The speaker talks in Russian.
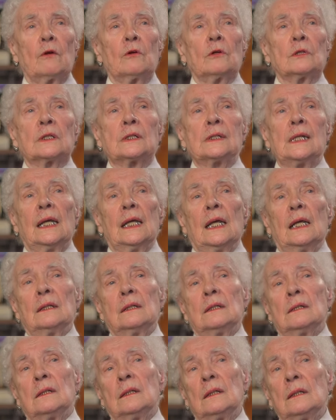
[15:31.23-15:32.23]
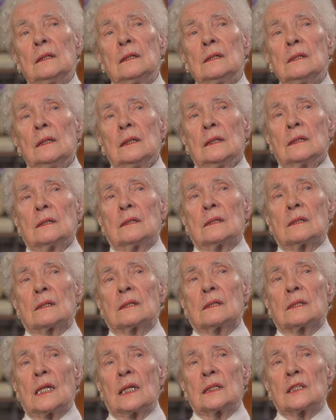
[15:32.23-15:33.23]
Вот. И э,
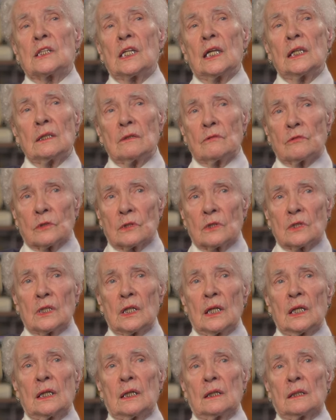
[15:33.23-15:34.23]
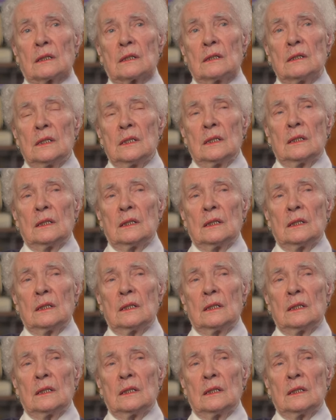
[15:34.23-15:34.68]
сначала вот я